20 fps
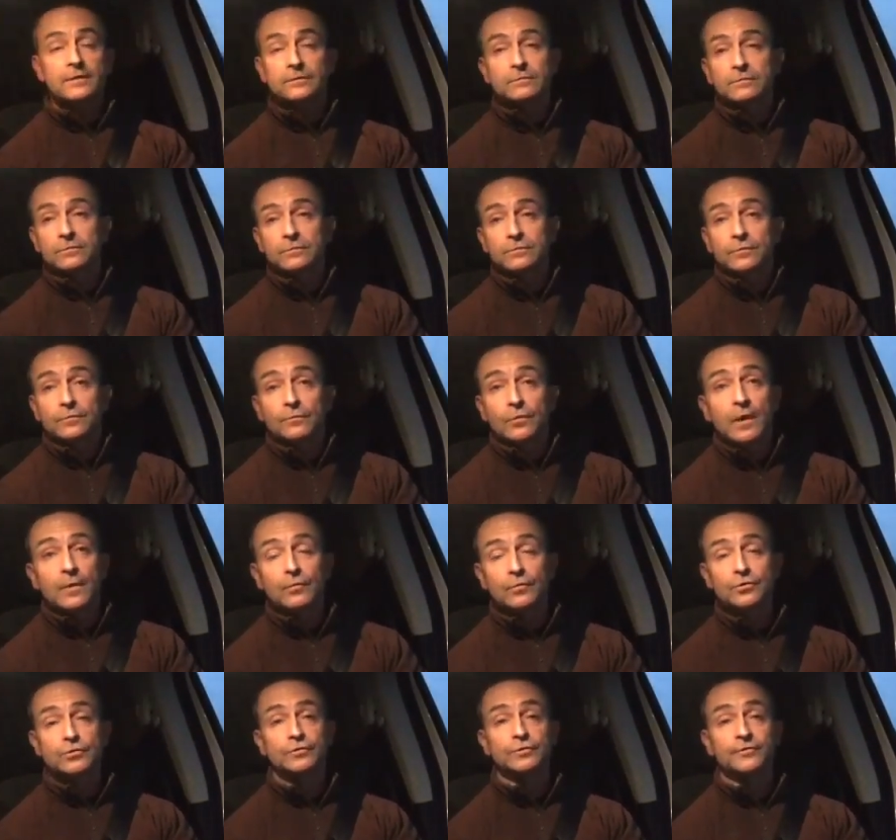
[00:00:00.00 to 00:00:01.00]
Donc moi,
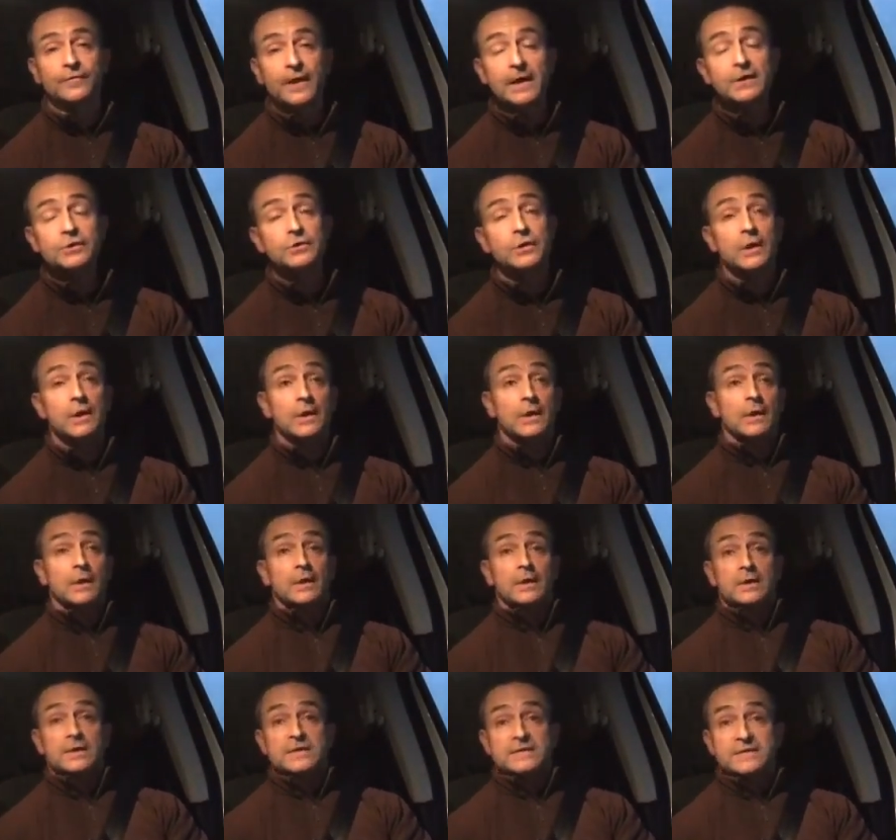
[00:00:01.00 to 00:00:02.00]
mon chauffage,
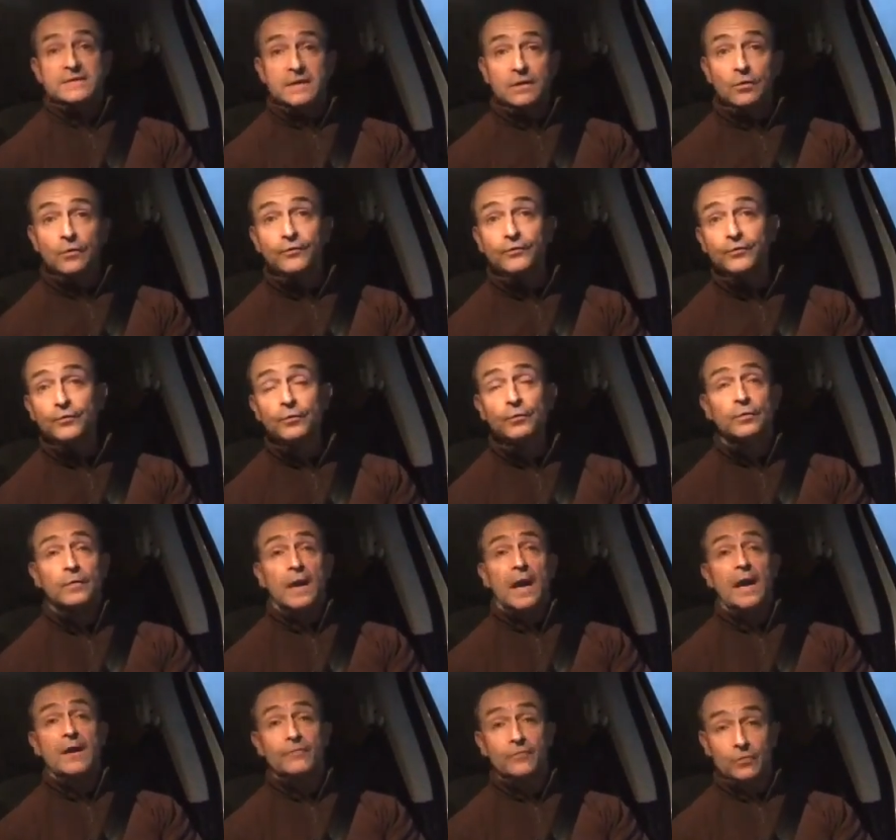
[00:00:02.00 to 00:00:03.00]
c'est le fuel.
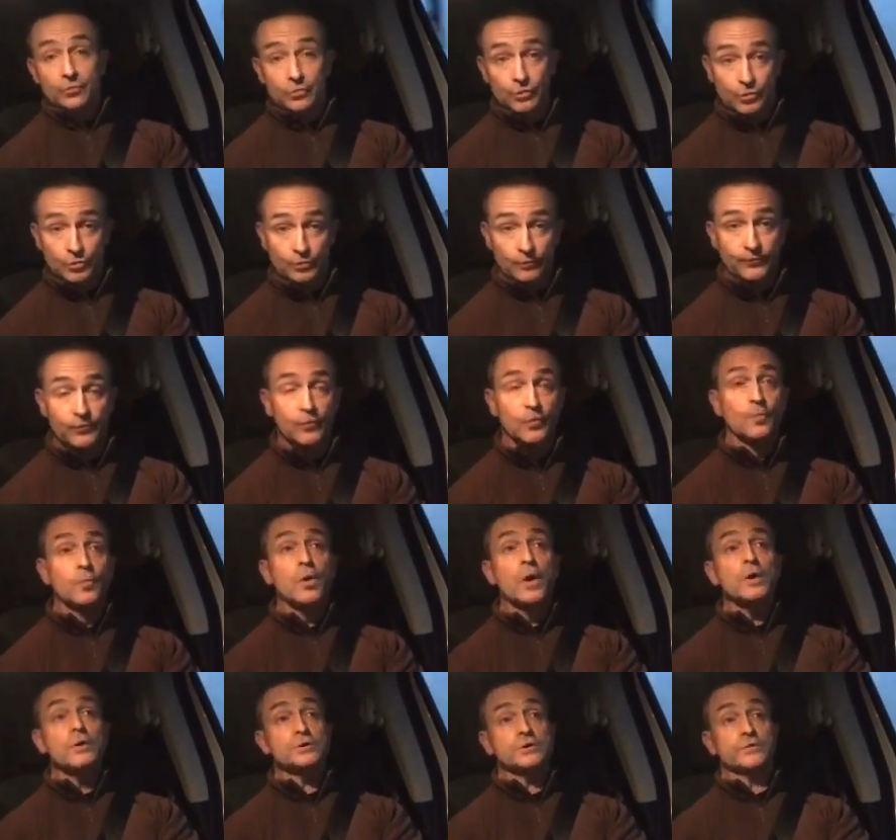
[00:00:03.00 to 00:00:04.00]
Avant, je chauffais au
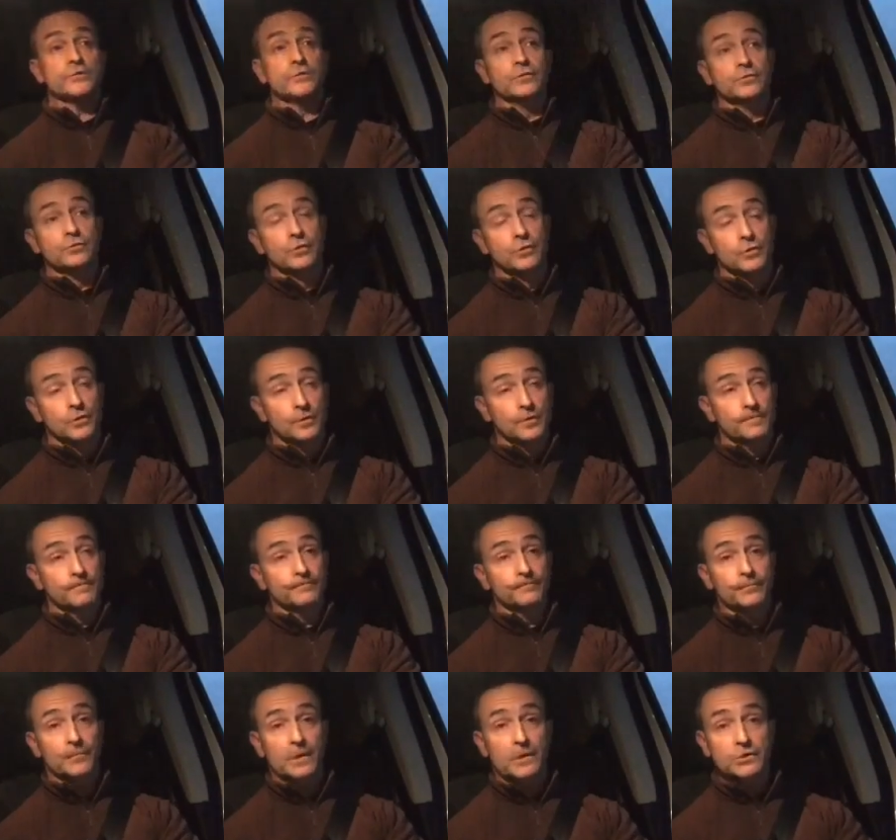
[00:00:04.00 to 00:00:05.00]
bois.
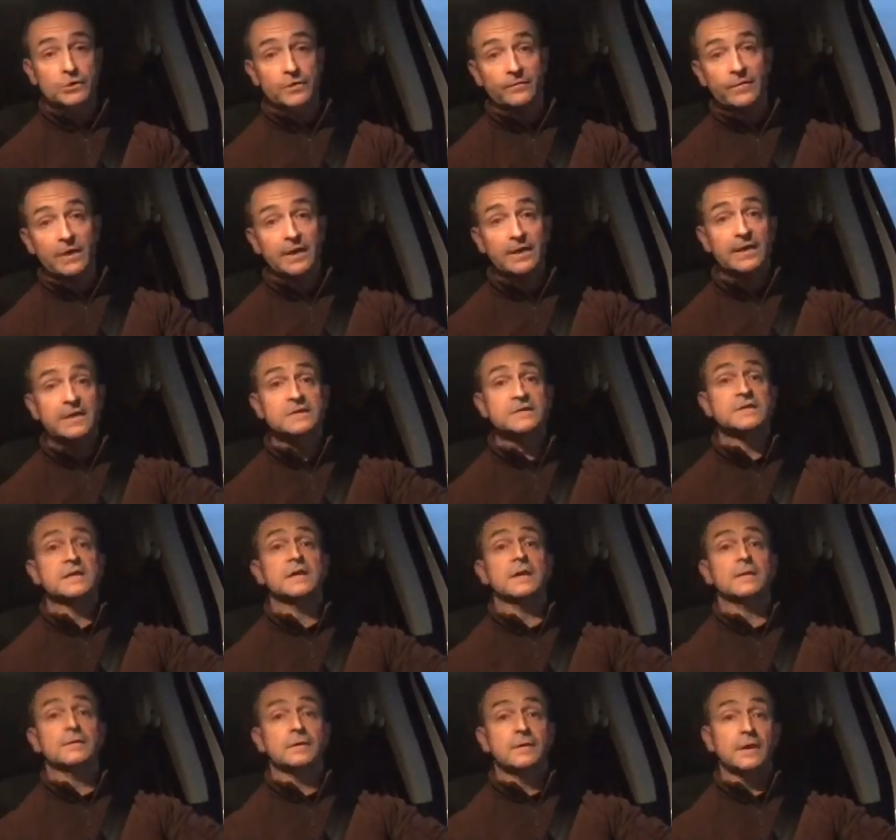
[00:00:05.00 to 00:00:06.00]
J'avais un
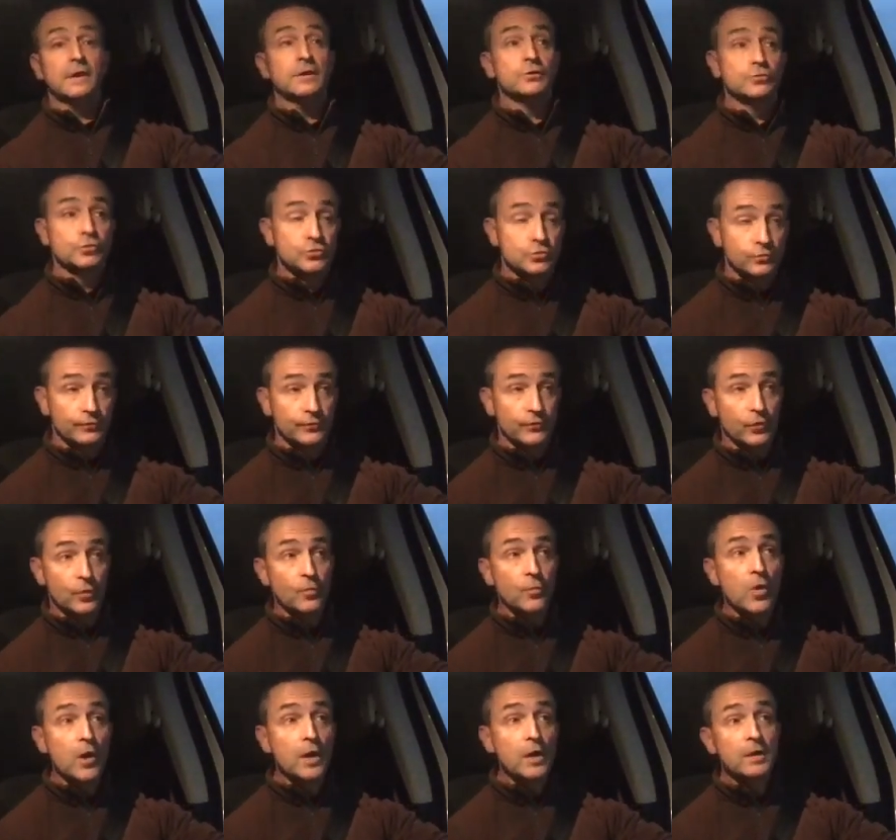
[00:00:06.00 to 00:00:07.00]
insert et je chauffais au
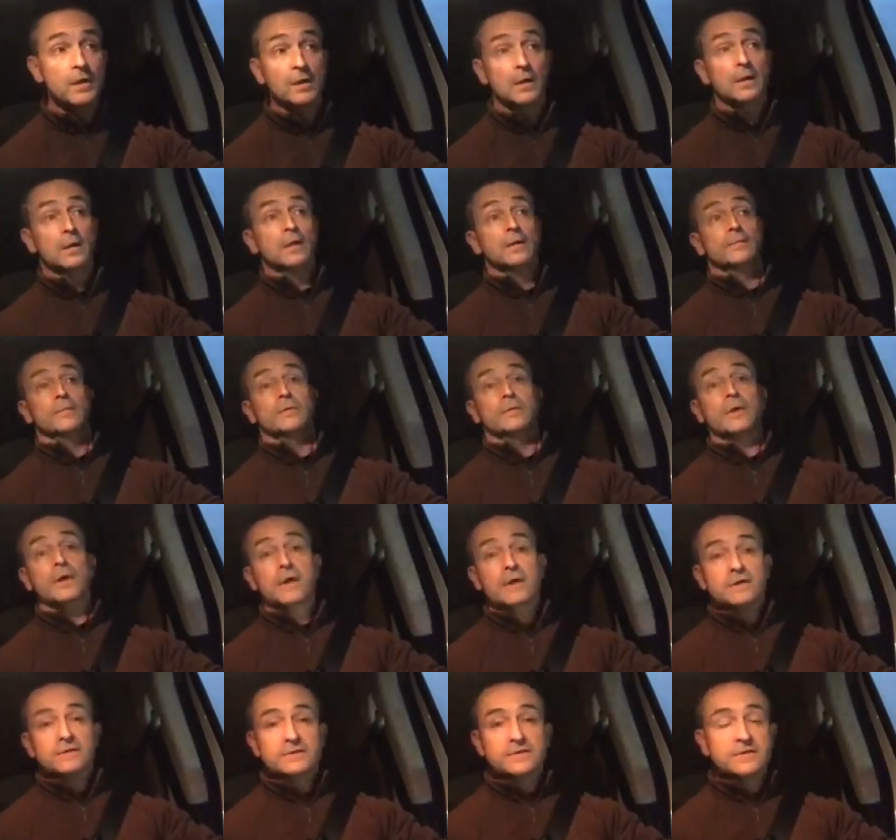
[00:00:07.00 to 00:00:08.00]
bois. Et
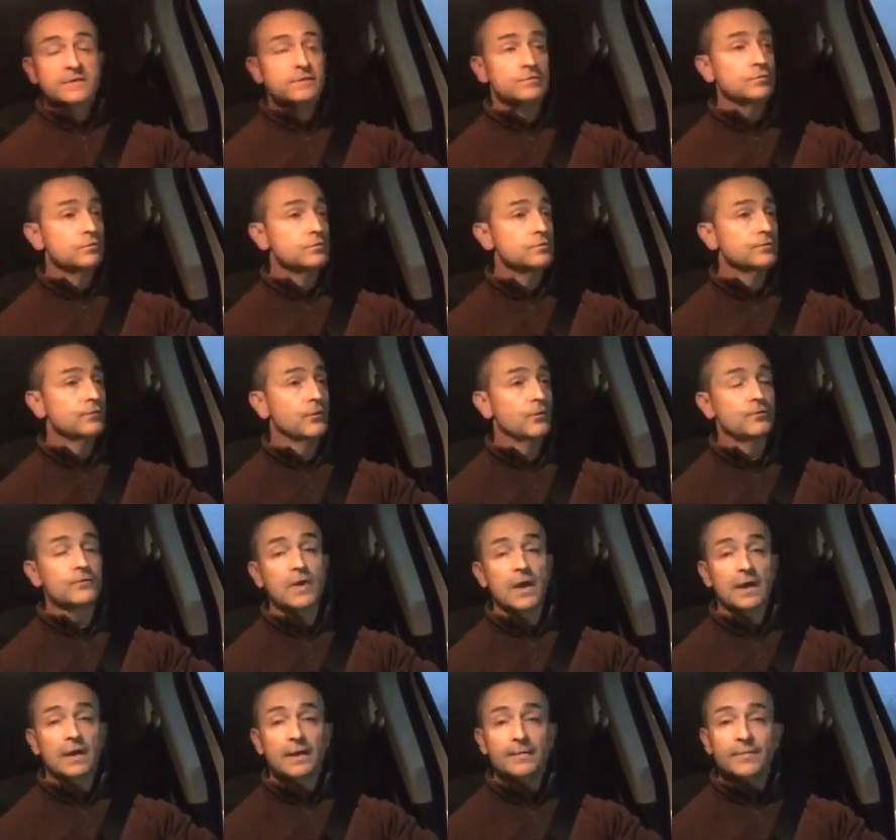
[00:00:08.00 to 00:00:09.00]
voilà, c'est faut
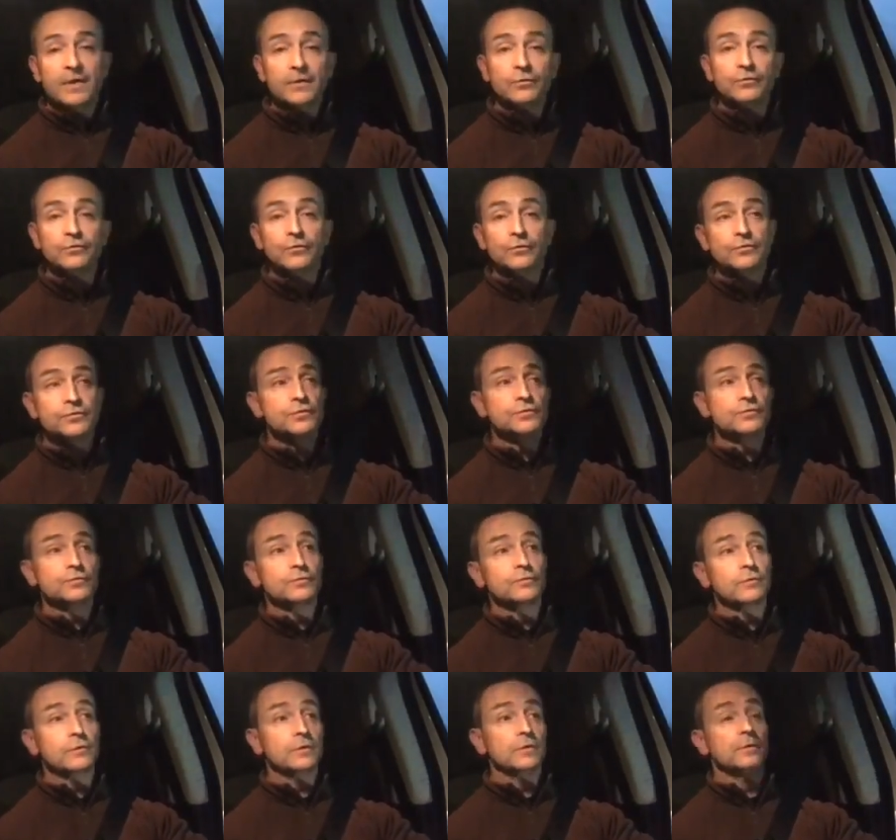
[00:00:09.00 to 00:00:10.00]
voir la
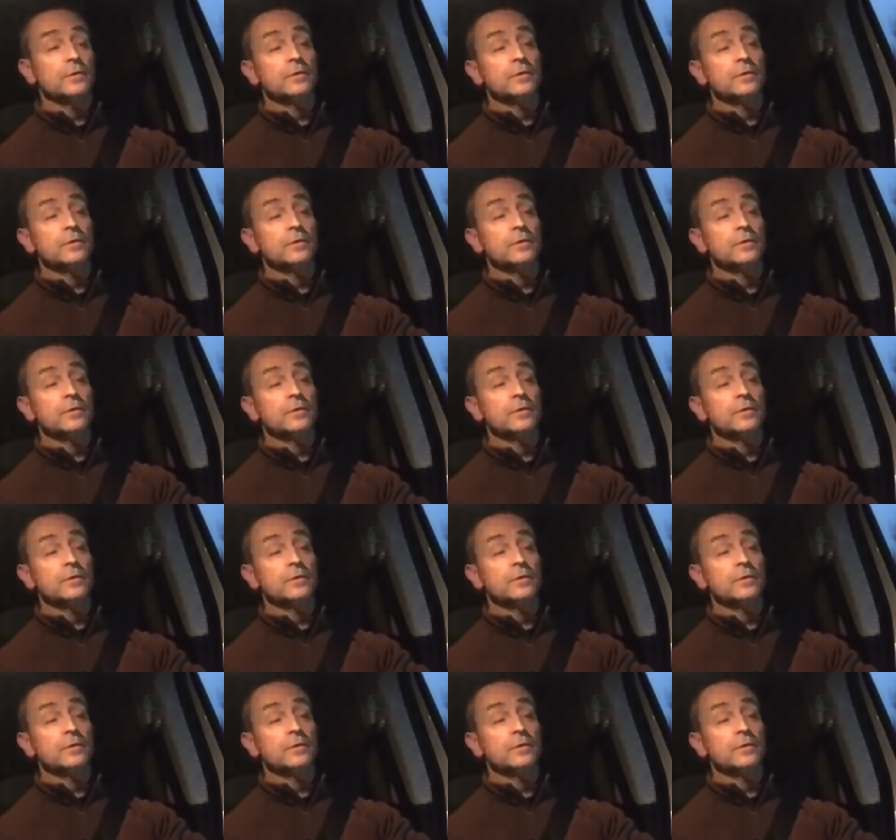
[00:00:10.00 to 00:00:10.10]
manutention